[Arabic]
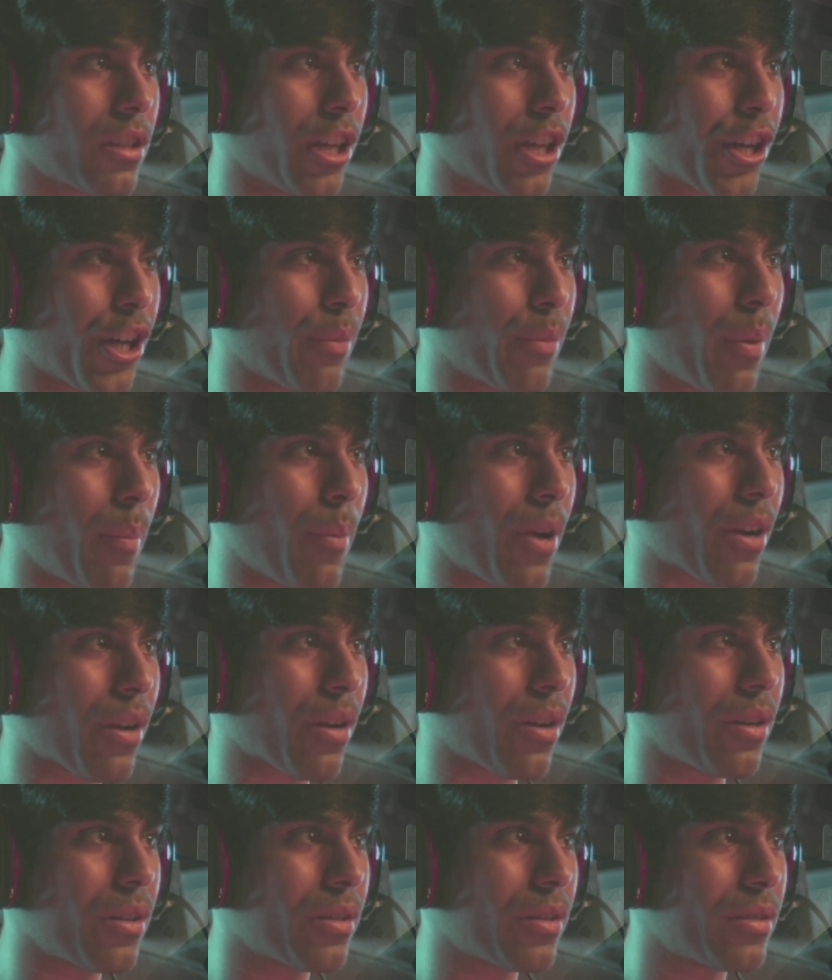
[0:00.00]
قريبة
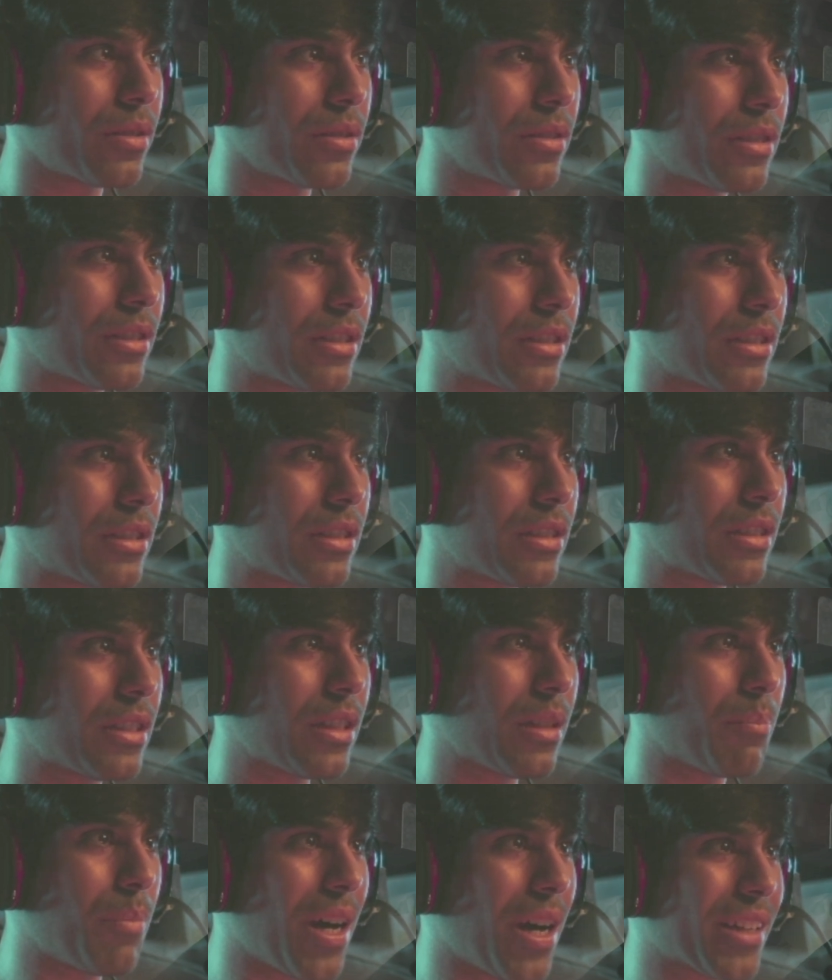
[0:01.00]
مرة
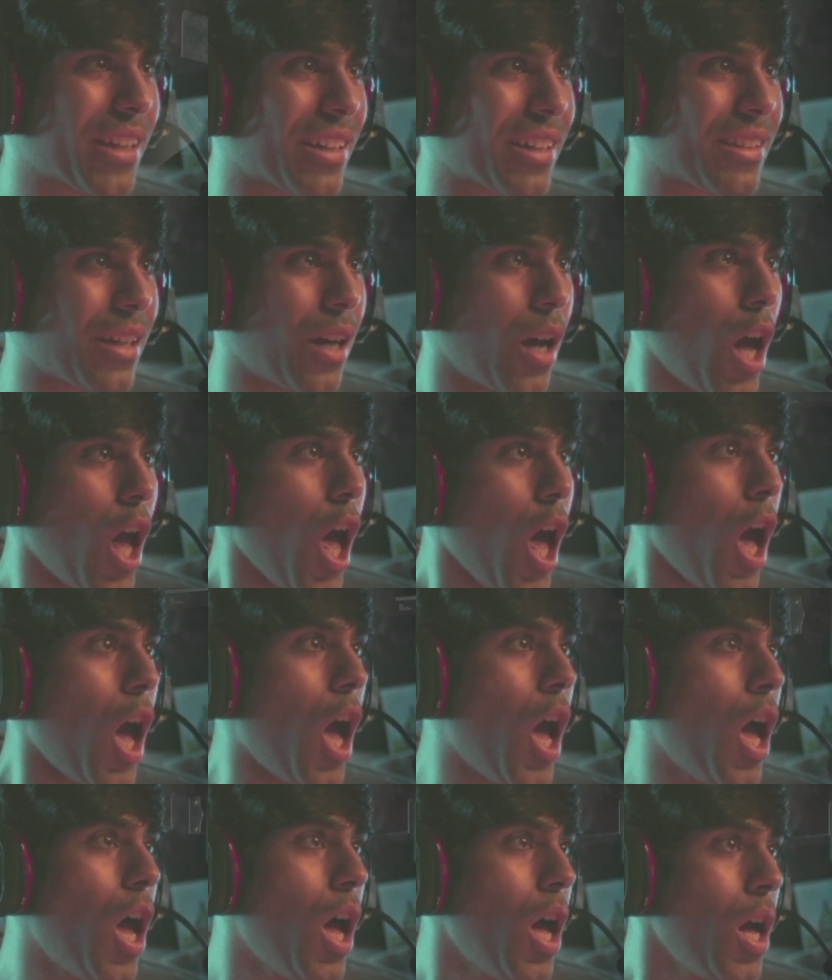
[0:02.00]
ما اقدر اطلع
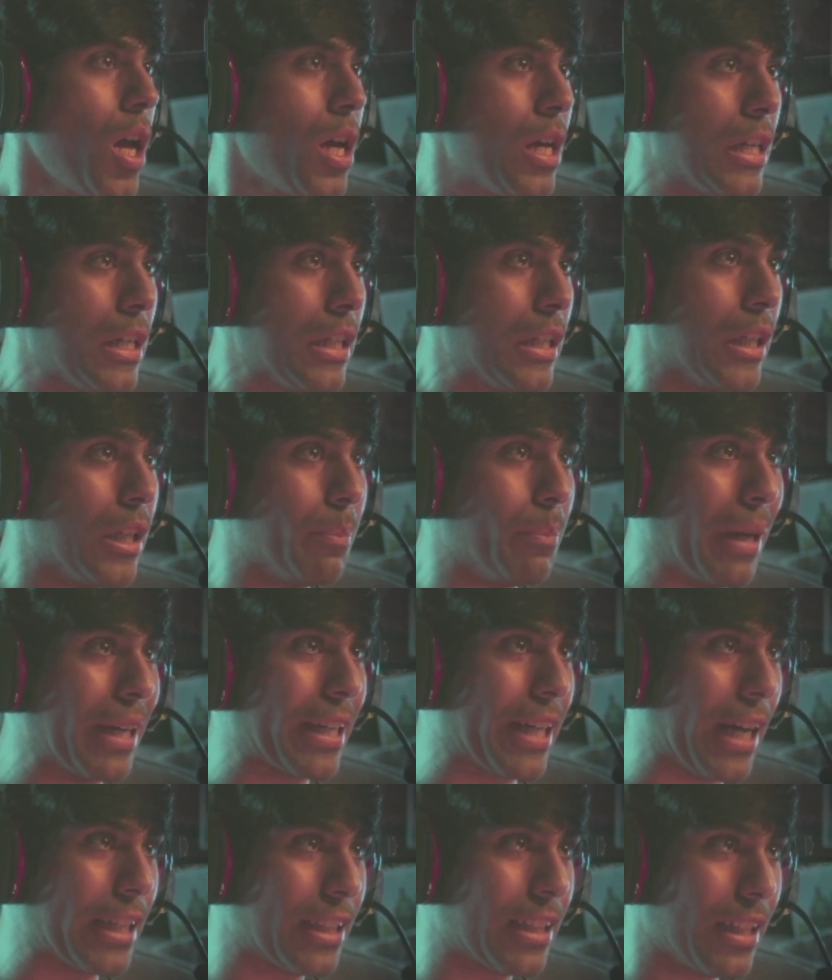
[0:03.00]
او ماي
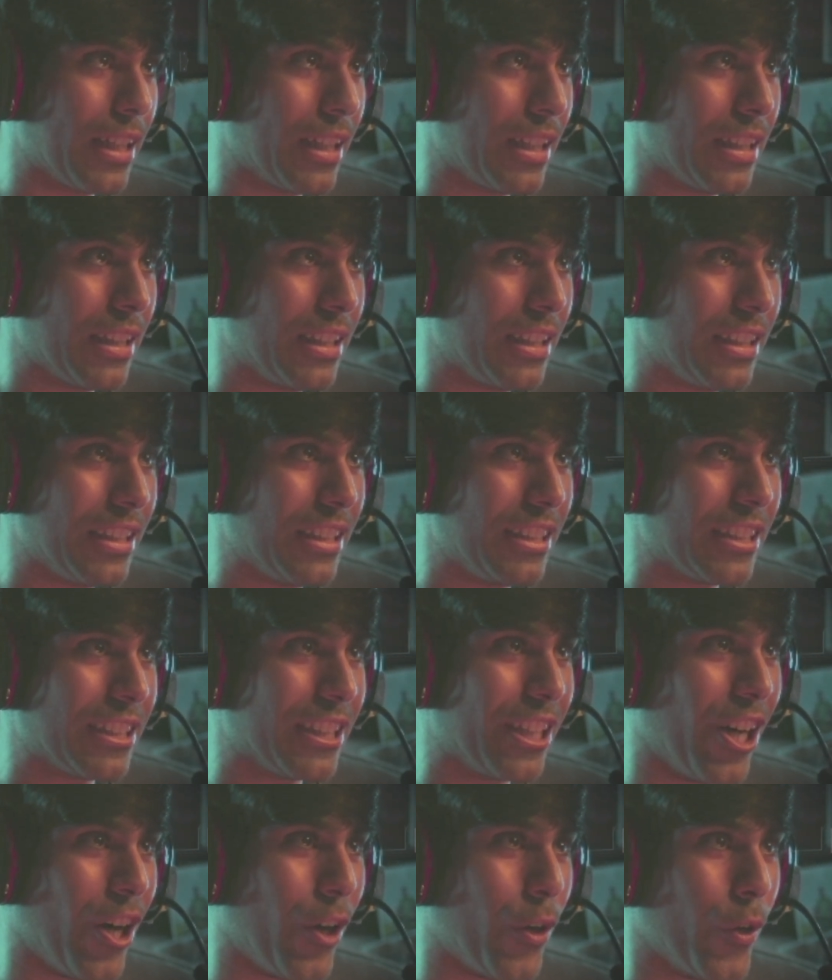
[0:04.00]
جاد
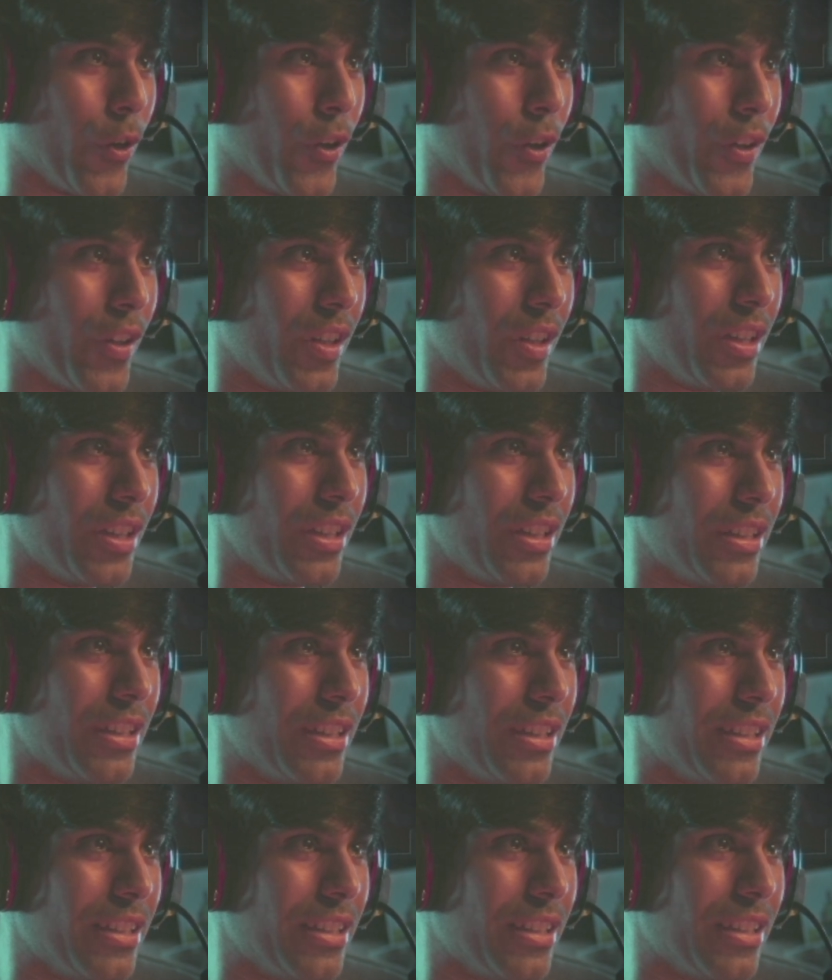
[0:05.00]
نو
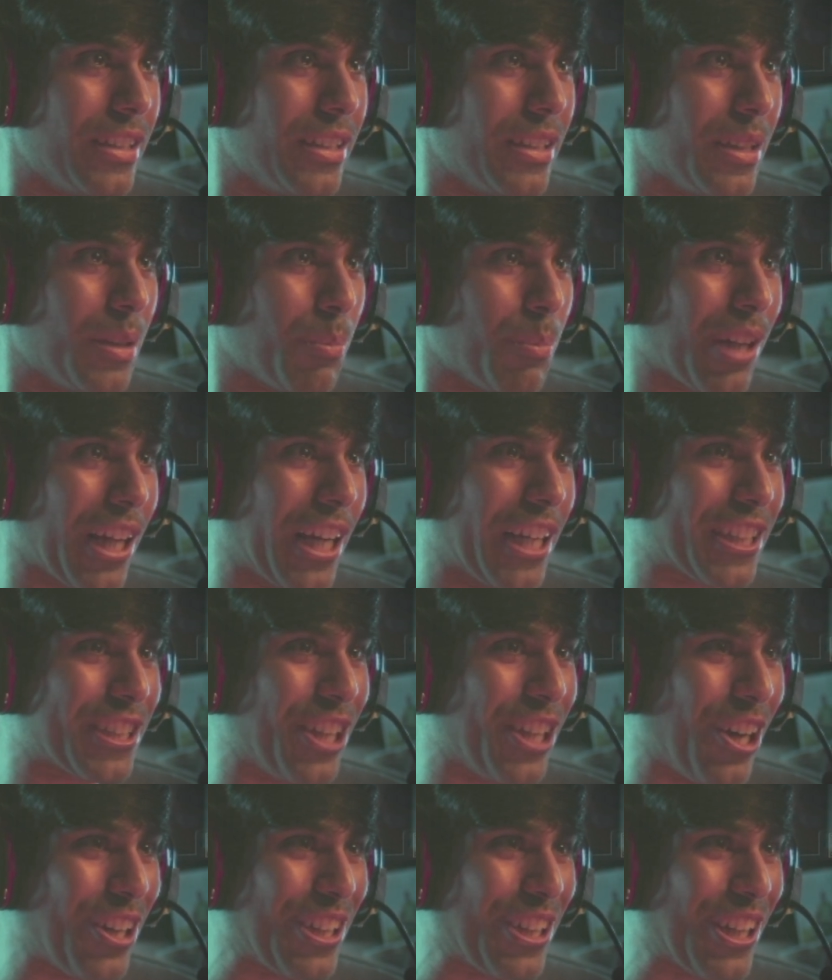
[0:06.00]
بليز
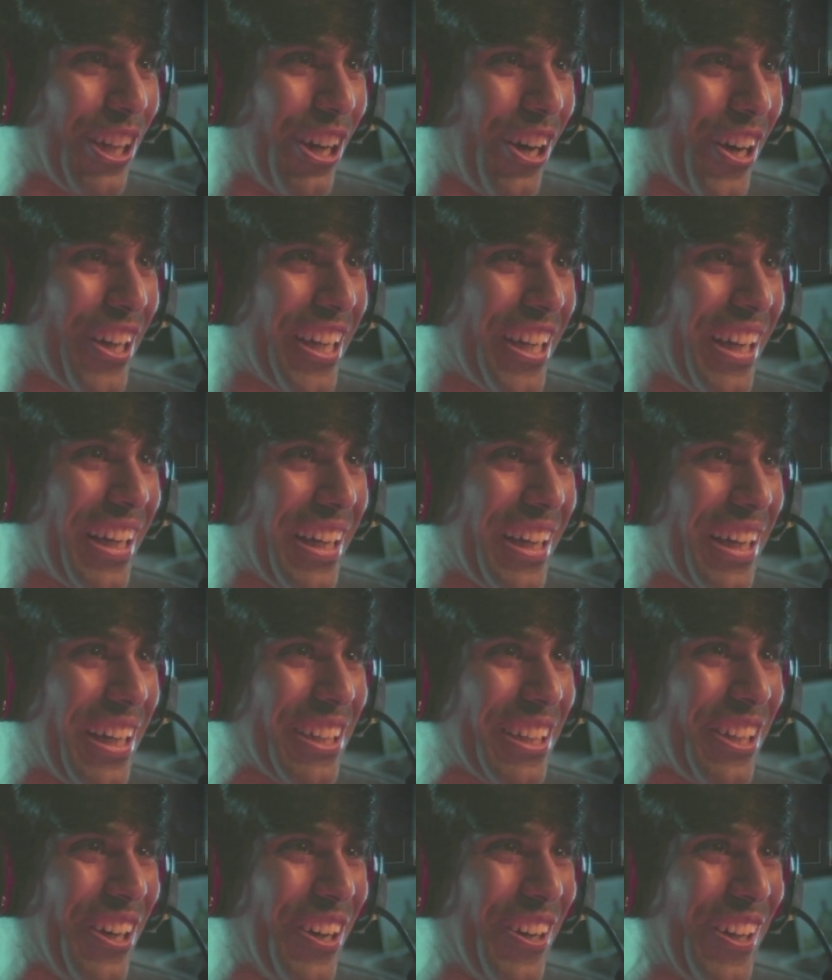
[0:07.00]
دونت لوك
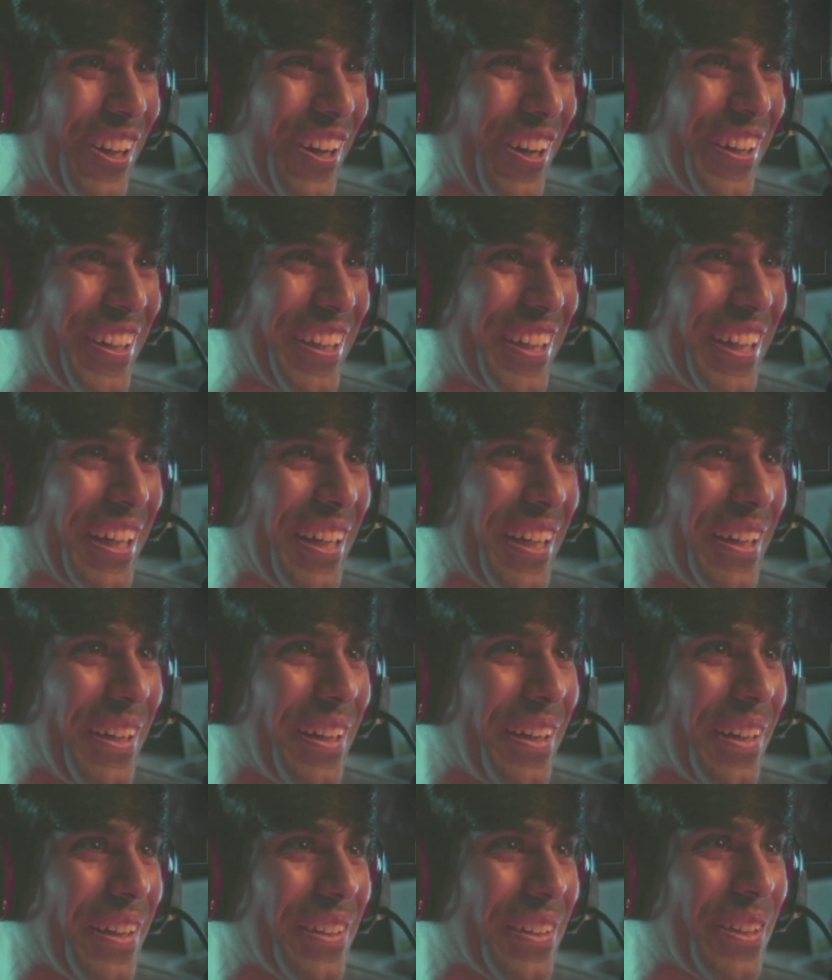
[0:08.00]
دونت لوك
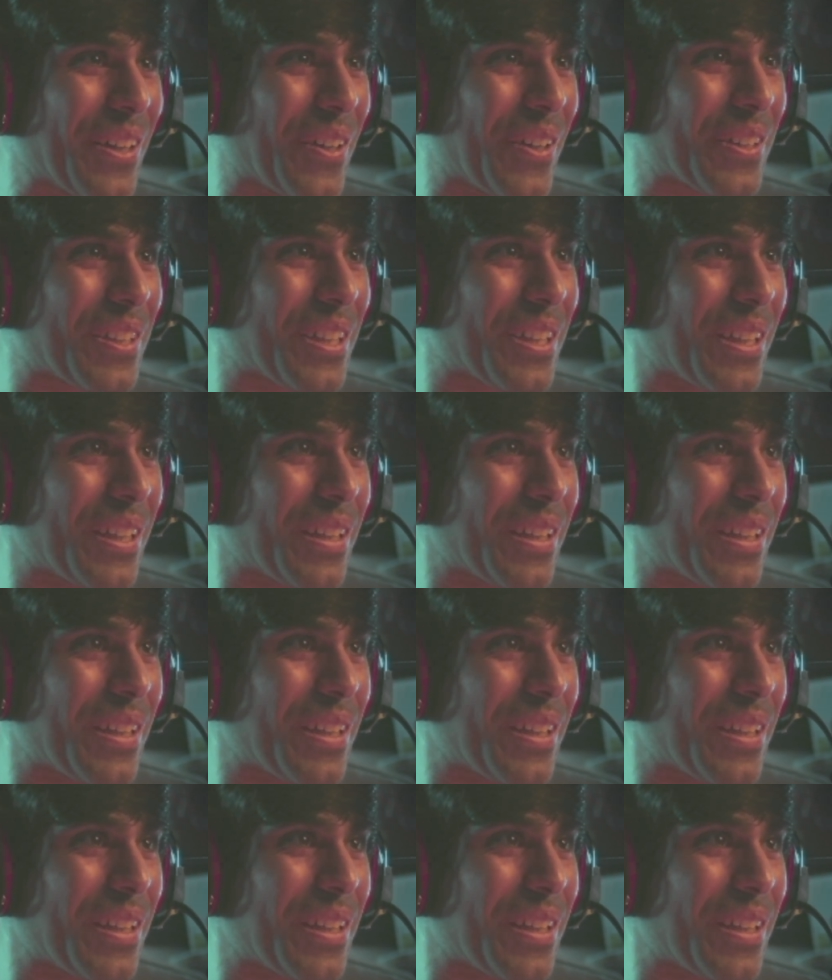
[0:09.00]
دونت